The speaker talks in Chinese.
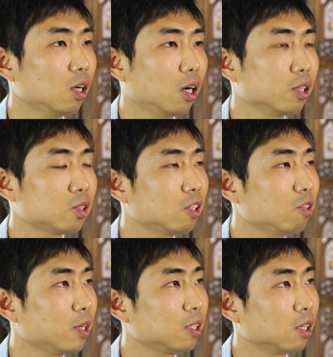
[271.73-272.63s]
啊，
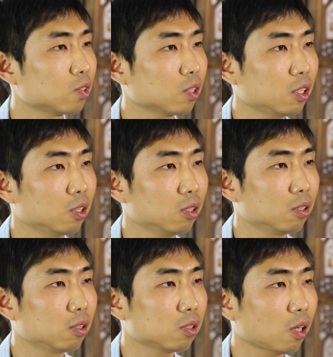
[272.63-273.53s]
心里面也是很
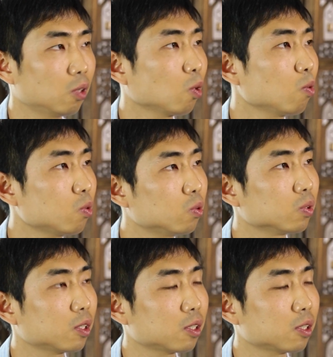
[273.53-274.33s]
很痛苦